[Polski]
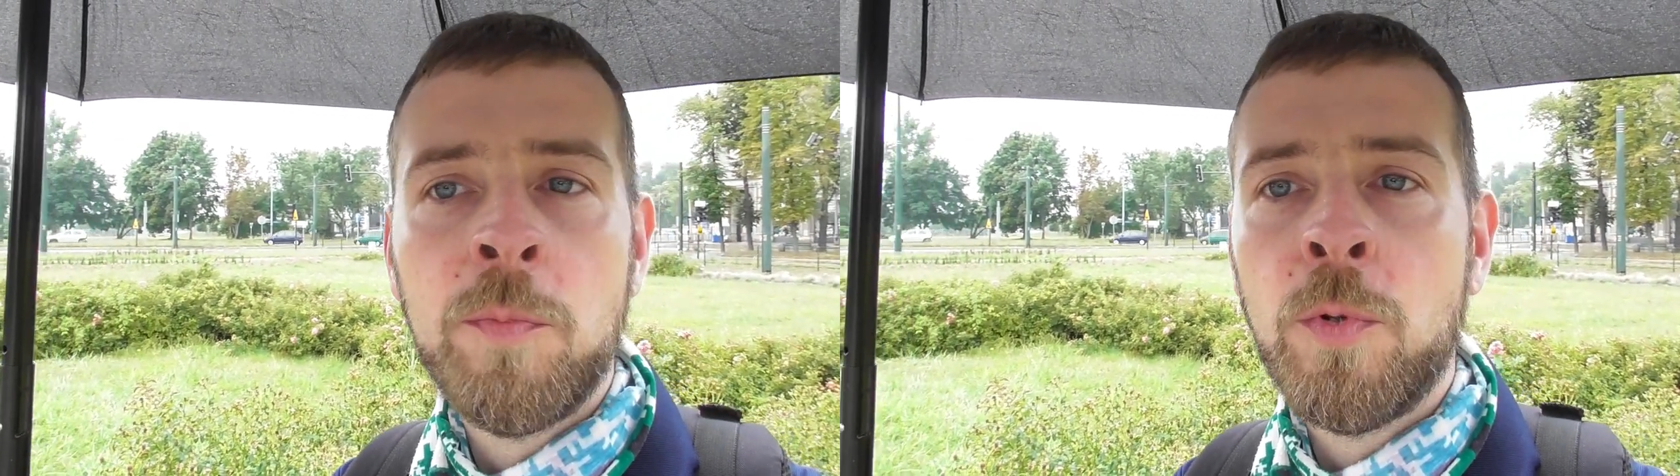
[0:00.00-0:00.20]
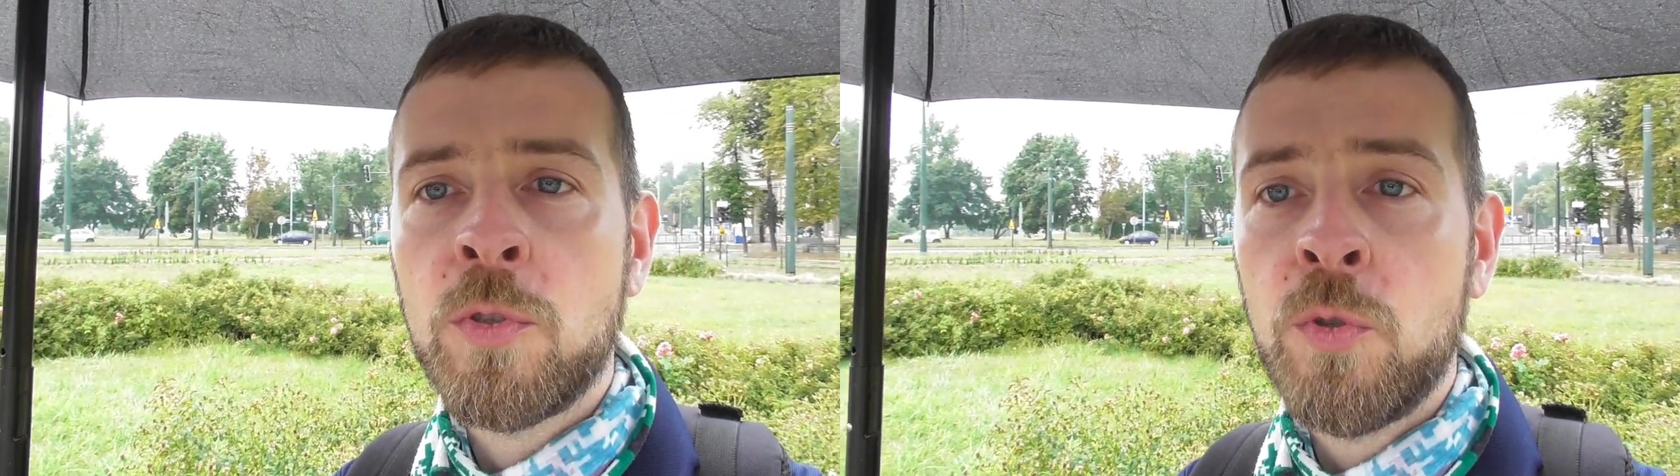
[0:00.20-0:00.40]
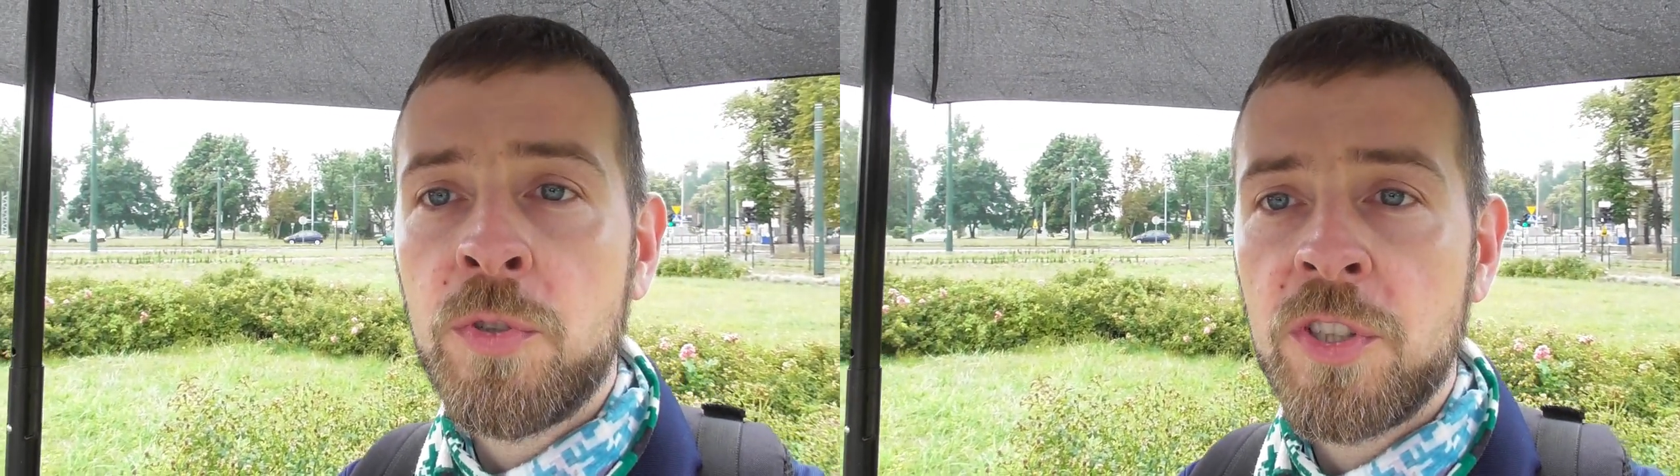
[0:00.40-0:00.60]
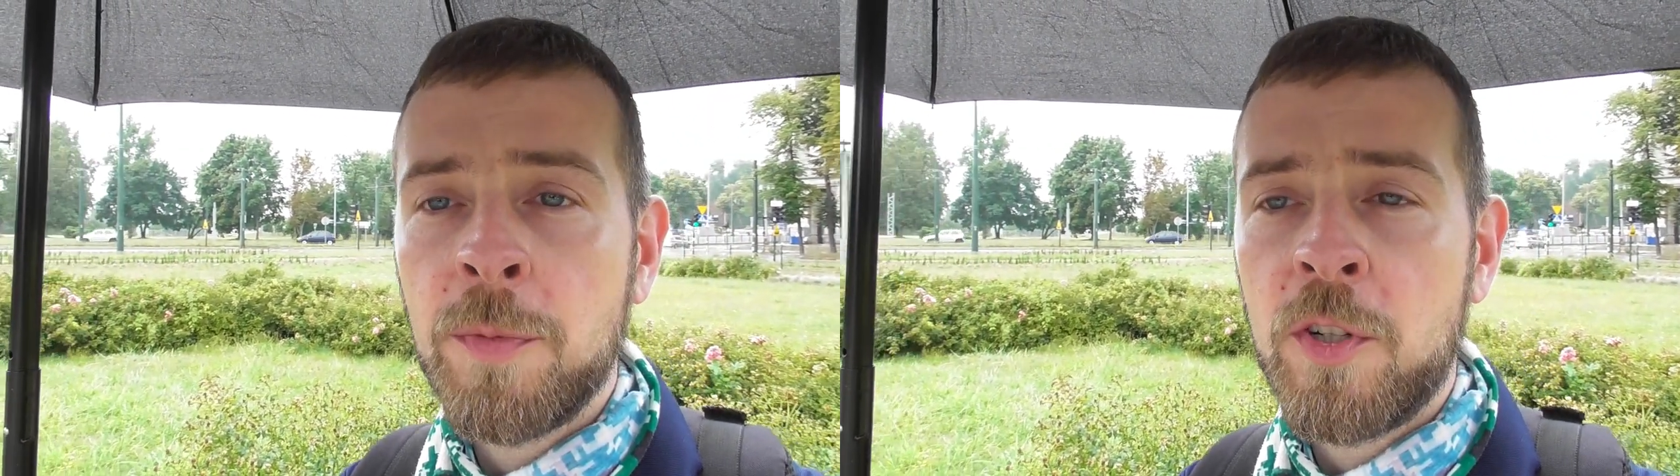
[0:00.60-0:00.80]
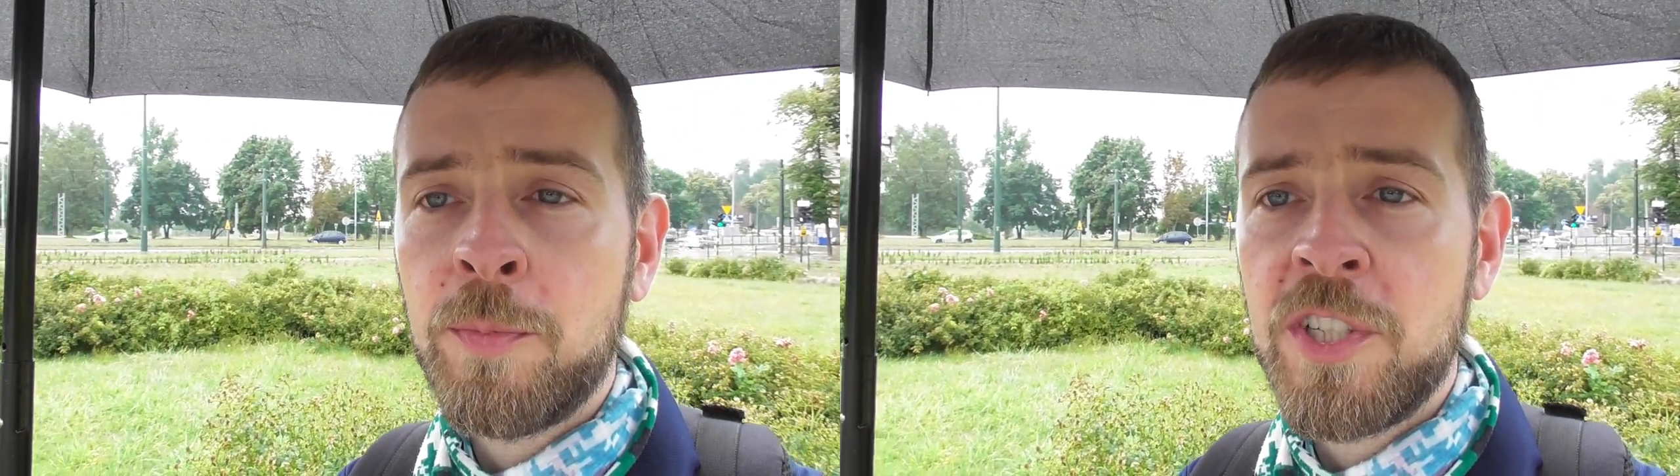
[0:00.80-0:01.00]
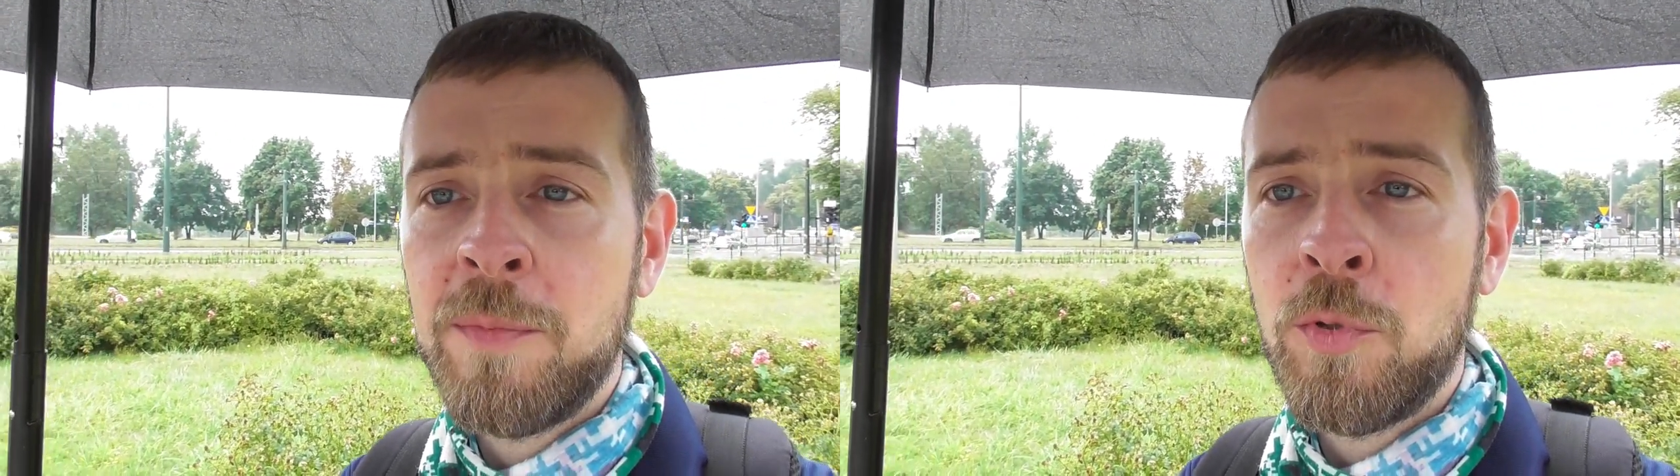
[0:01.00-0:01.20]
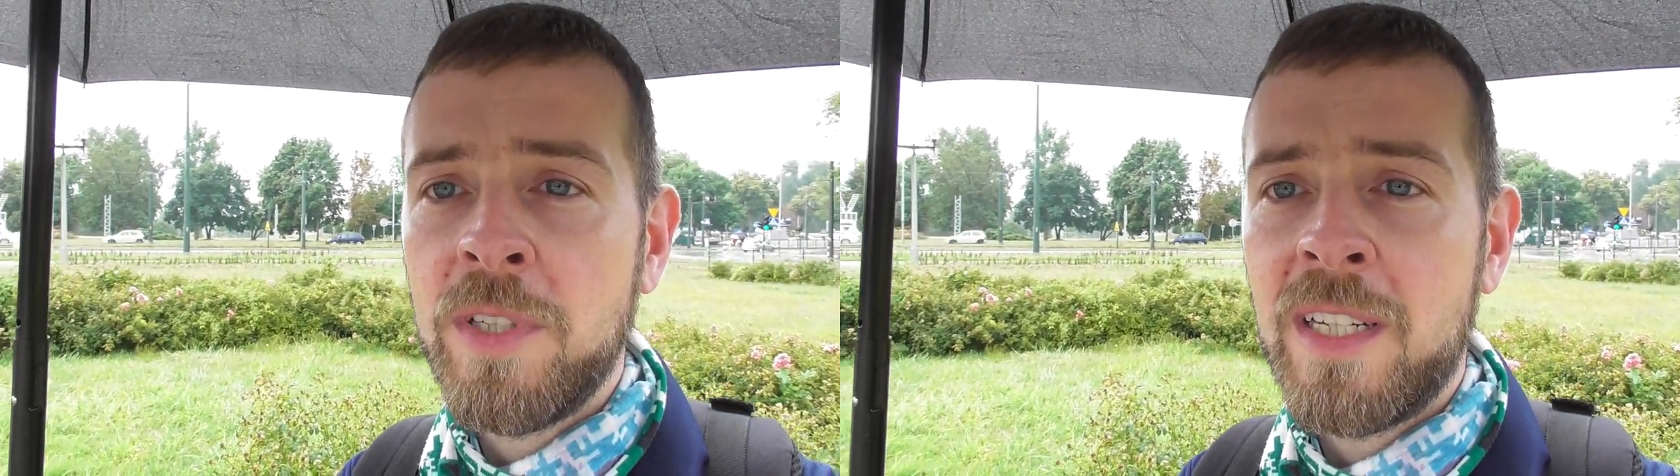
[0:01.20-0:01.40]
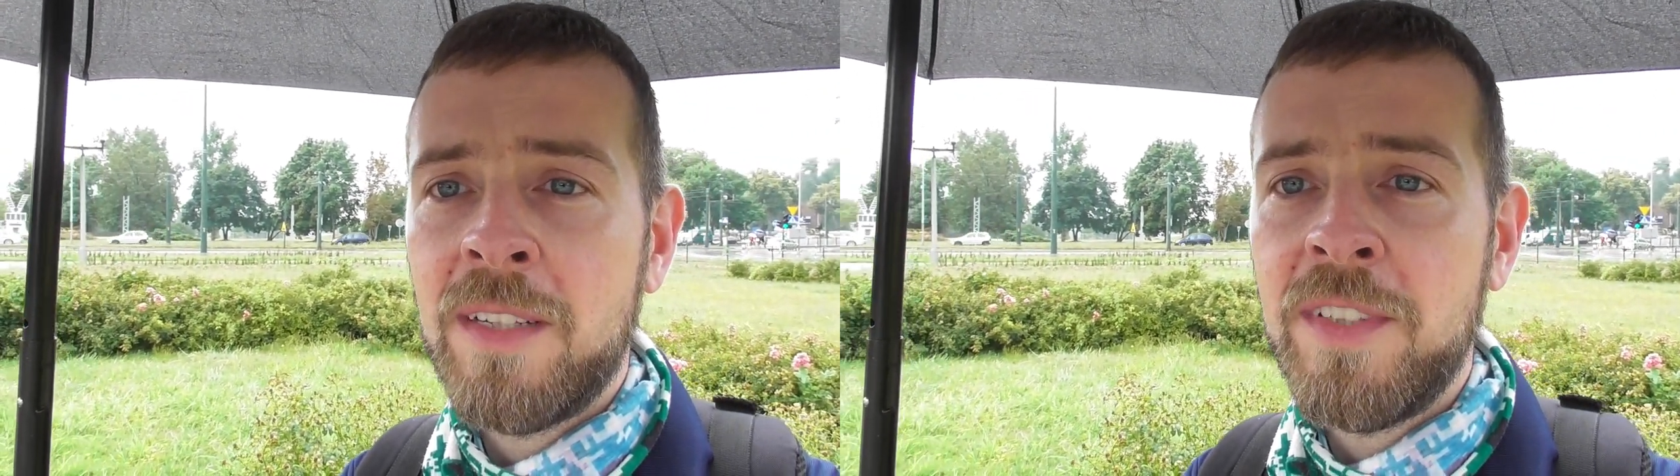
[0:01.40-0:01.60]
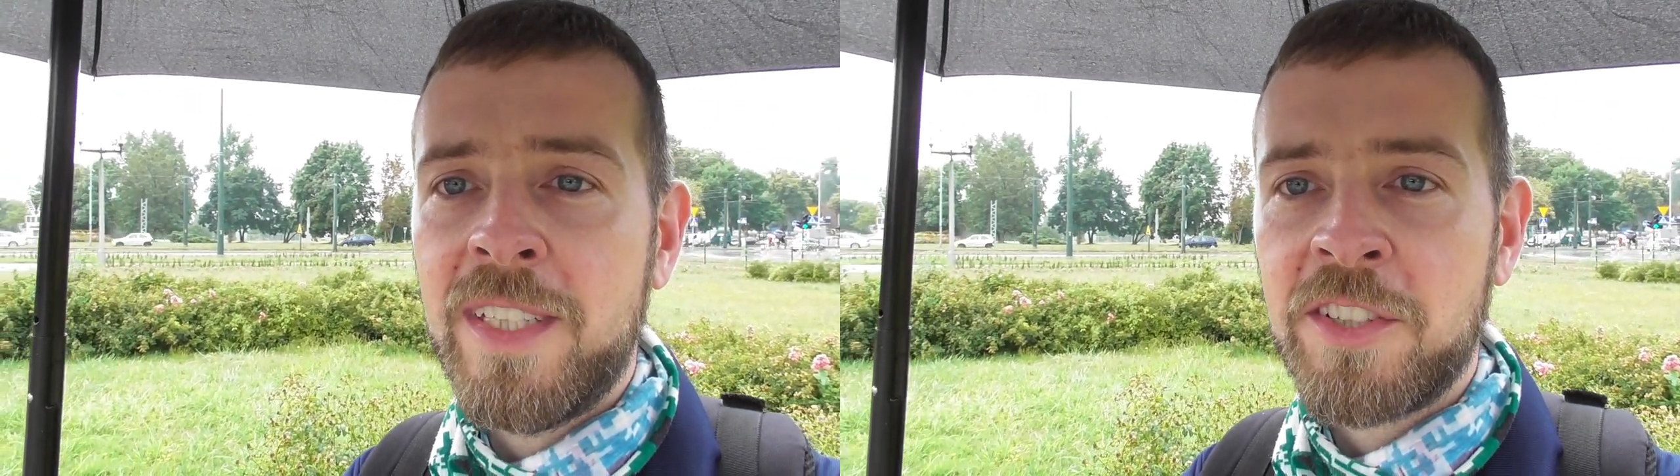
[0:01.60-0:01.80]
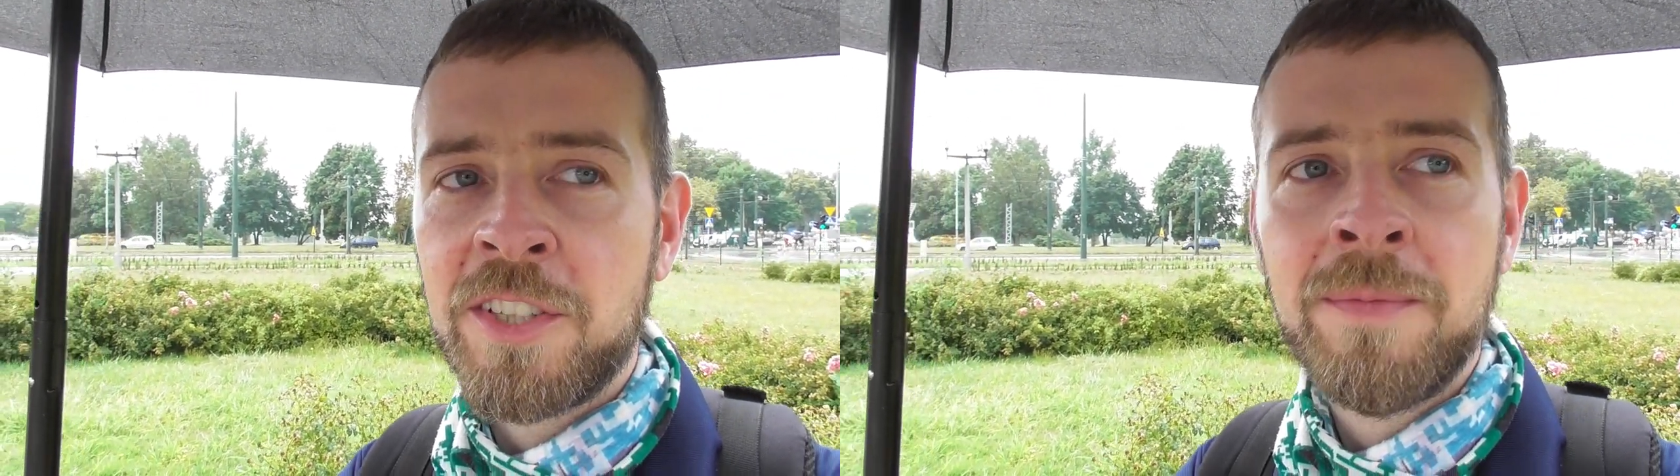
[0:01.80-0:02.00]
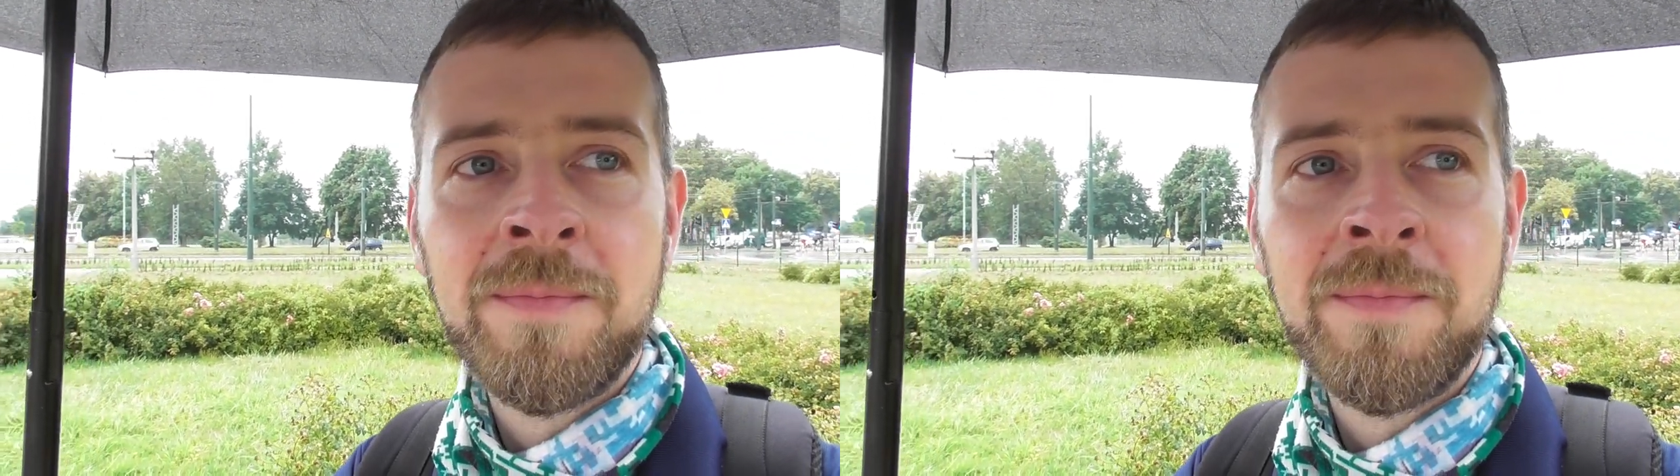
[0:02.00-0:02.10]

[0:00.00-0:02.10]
było czuć, dopiero później było je widać.